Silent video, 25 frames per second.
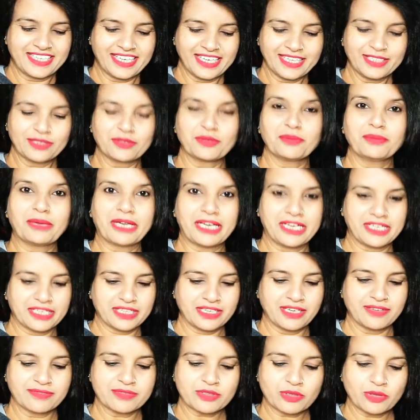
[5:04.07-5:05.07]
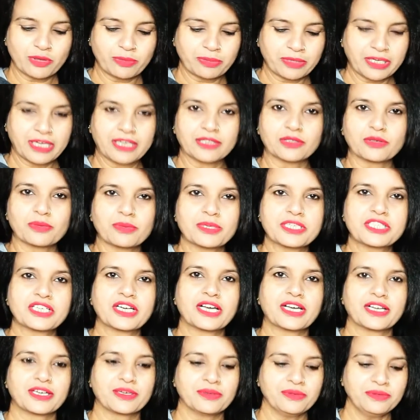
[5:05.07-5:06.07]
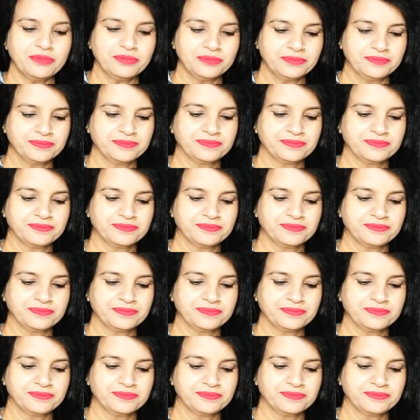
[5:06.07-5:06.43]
है तो मैं इन ग्लव्स को अपने हाथों पे चढ़ा रही हूँ